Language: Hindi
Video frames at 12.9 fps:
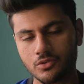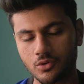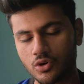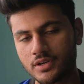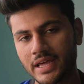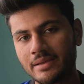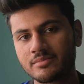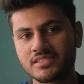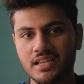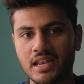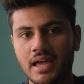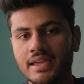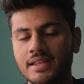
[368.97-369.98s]
दो टाइम
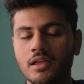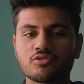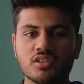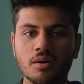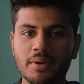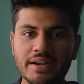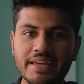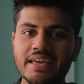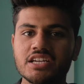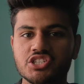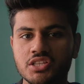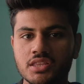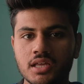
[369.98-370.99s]
सलाइन और उसका
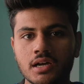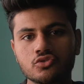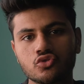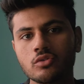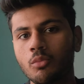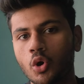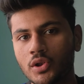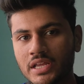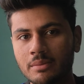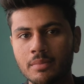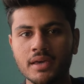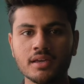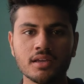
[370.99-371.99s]
मेडिकेशन था सो
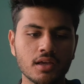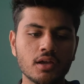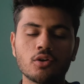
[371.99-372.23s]
मॉर्निंग में